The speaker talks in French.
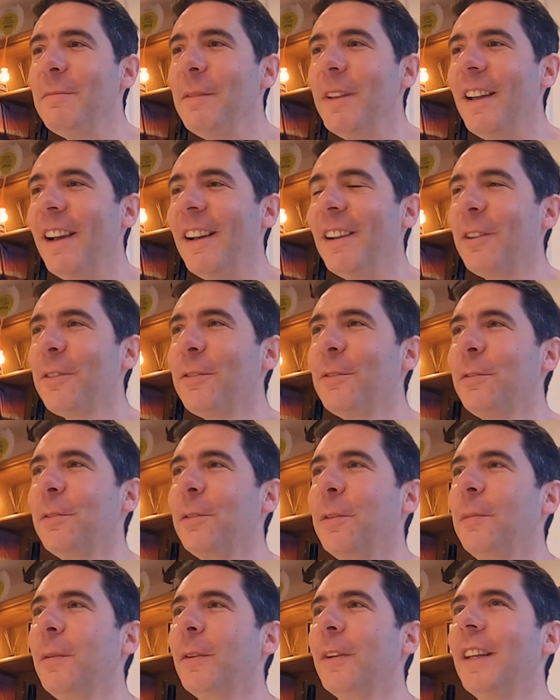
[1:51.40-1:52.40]
mais alors
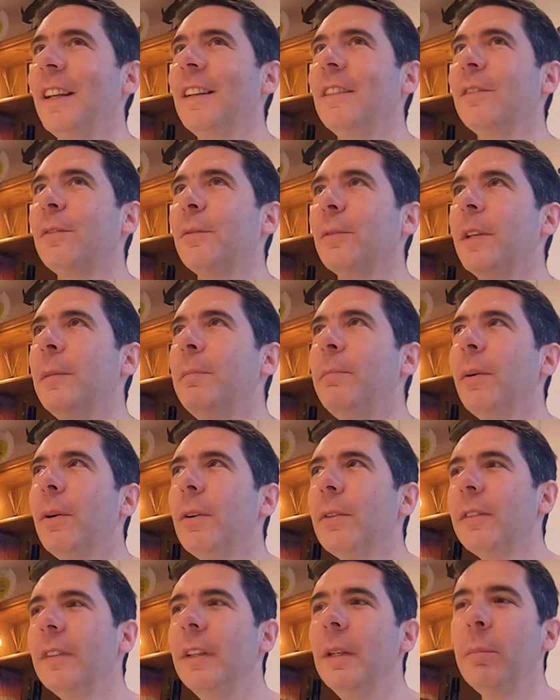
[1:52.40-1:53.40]
justement, quels sont les
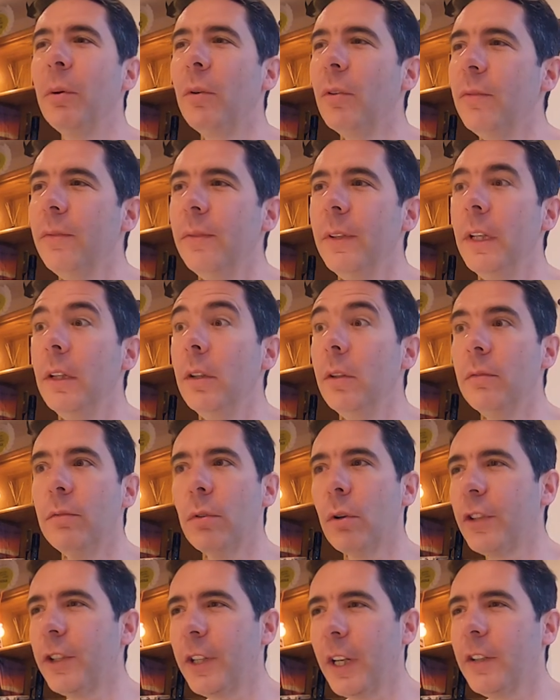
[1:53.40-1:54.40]
postes, les profils que vous
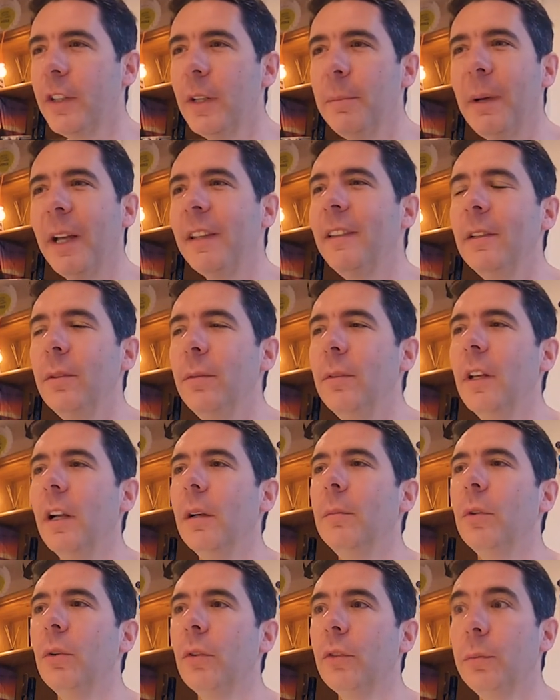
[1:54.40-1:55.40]
recherchez
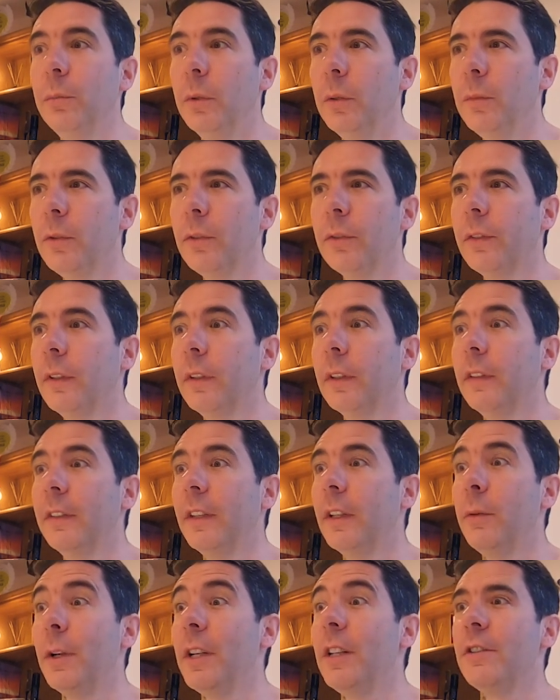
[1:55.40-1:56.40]
particulièrement en ce moment C'est
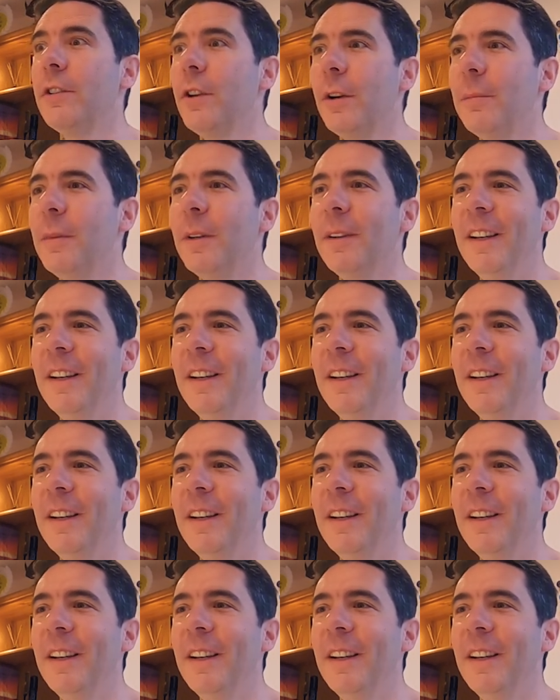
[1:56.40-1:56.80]
quoi les jobs